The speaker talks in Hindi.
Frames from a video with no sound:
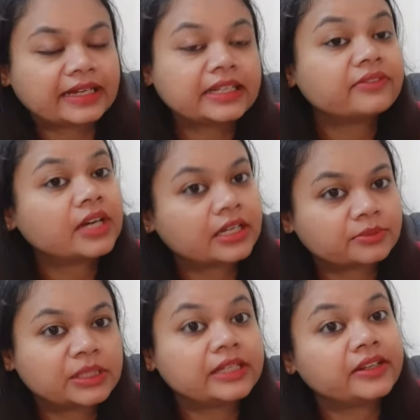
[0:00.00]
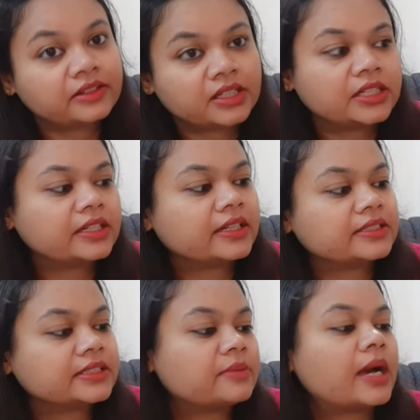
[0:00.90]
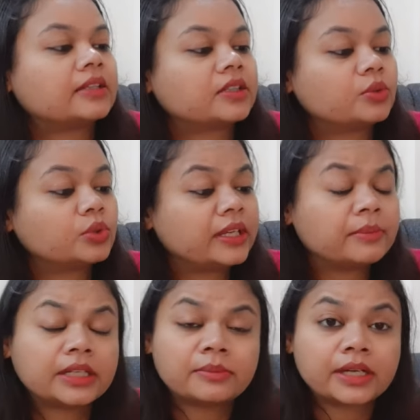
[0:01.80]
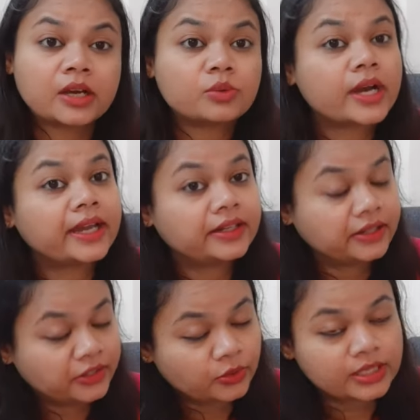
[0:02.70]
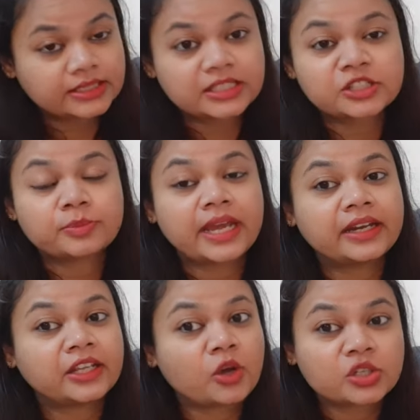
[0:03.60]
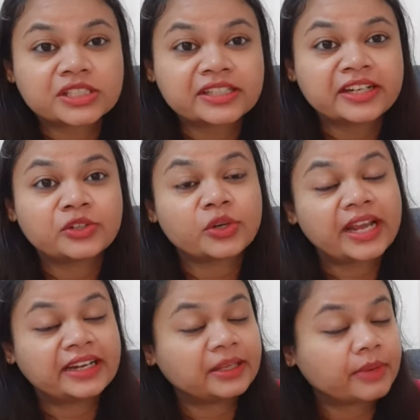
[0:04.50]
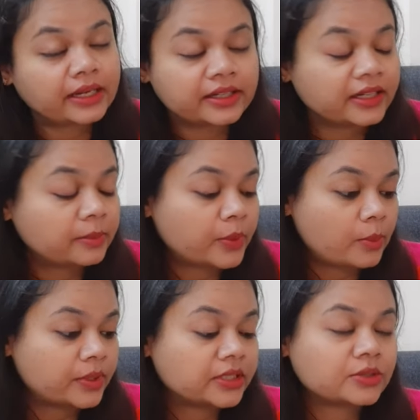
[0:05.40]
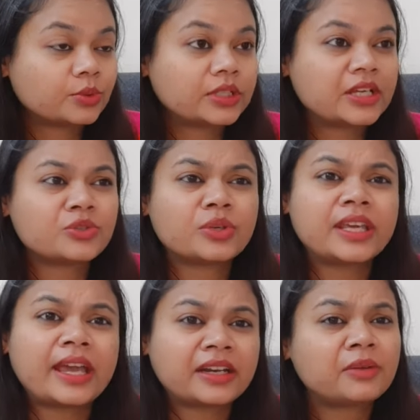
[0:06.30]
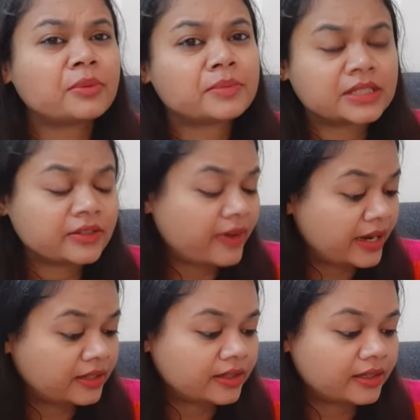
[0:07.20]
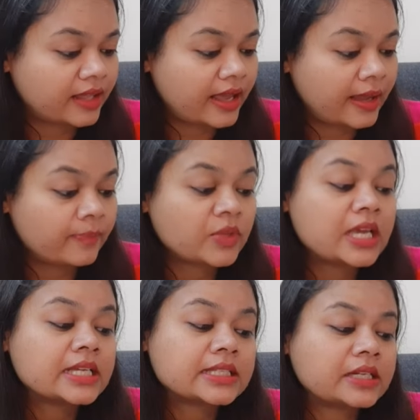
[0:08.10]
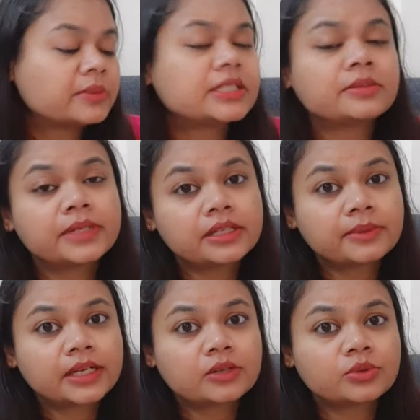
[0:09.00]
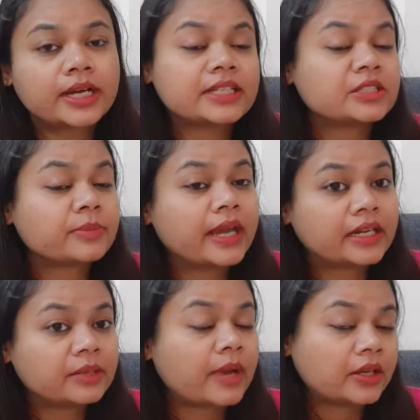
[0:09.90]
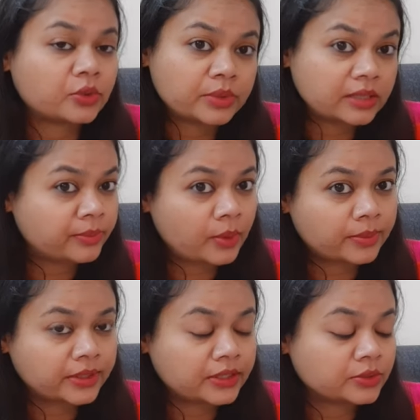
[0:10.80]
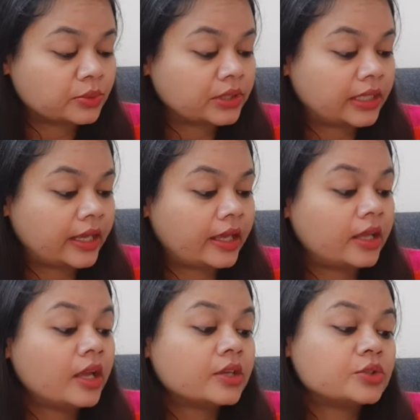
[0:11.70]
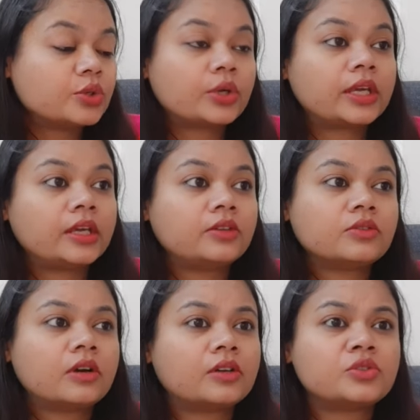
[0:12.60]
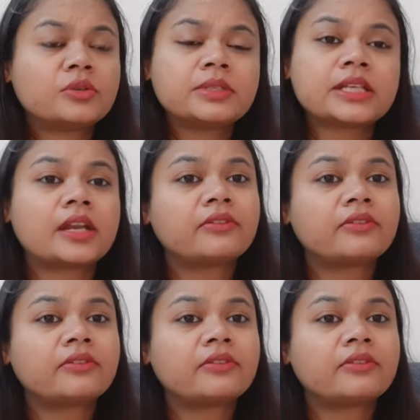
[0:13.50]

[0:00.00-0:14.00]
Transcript: एक्टिव हर्बल इंग्रेडिएंट्स की बात करूँ तो ये मिलकर बना हुआ है टी टी ऑयल से जिसमें एंटीऑक्सीडेंट और एंटी बैक्टीरियल प्रॉपर्टीज़ होती हैं जो कि एक्ने पिंपल से फाइट करता है सिनेमन से मिलकर बना हुआ है जिसमें एंटी माइक्रोबियल प्रॉपर्टीज़ होती है जो कि जो भी सारे